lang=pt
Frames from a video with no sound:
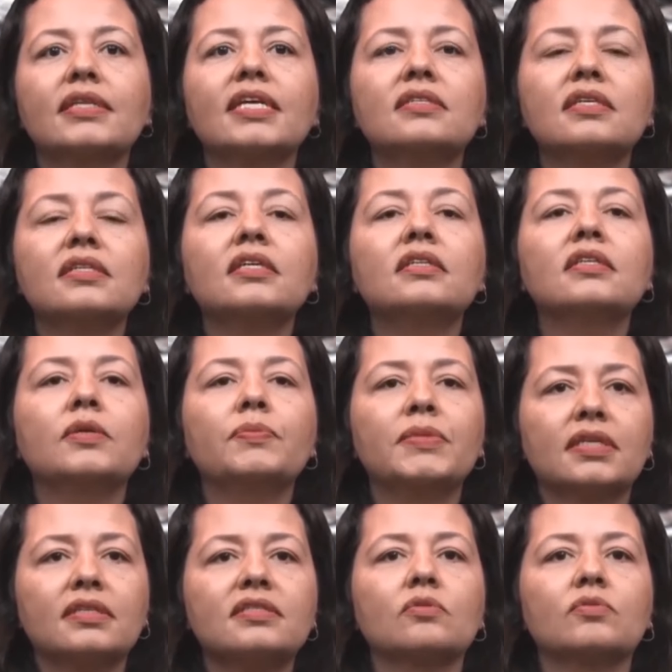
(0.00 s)
desde a
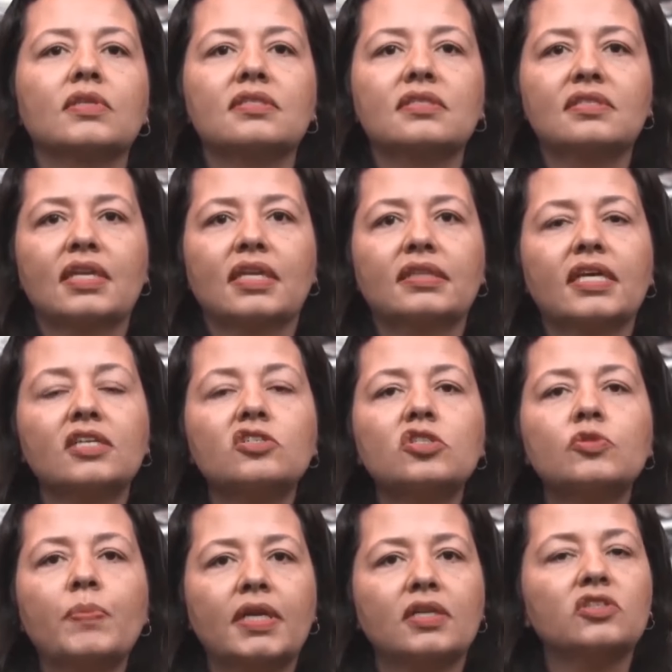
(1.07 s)
determinação das
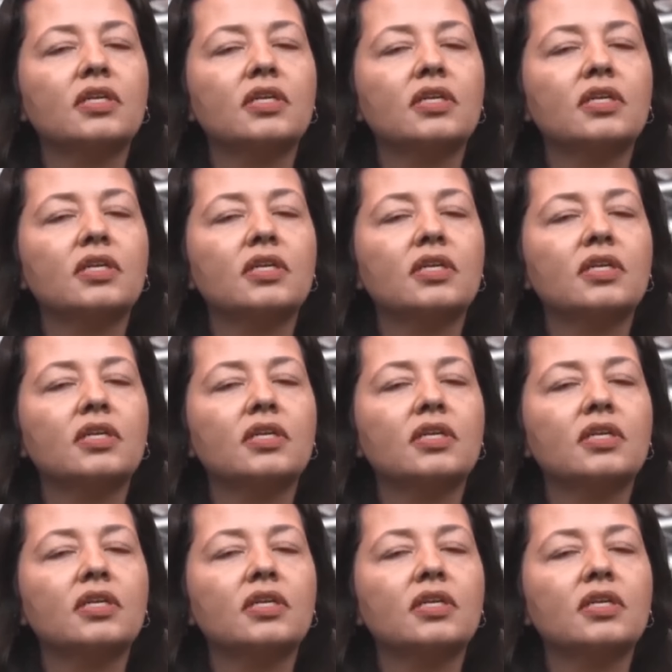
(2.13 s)
estratégias para